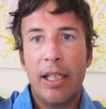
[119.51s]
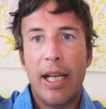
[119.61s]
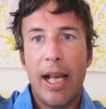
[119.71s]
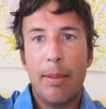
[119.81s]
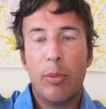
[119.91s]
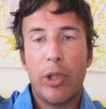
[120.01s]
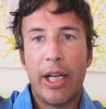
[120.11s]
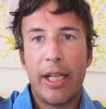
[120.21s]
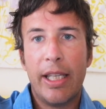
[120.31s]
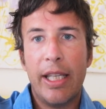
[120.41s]
la
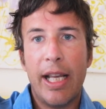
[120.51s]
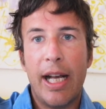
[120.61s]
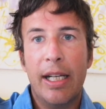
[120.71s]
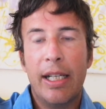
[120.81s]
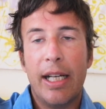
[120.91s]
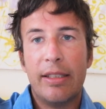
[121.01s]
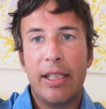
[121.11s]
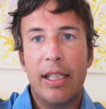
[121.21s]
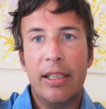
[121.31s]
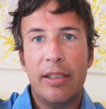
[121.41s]
monarchia a
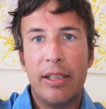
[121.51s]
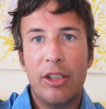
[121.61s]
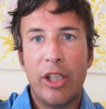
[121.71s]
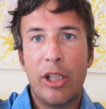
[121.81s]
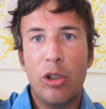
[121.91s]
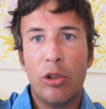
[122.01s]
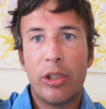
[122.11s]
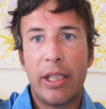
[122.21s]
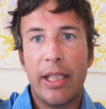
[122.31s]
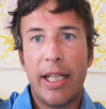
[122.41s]
stelle e strisce incontri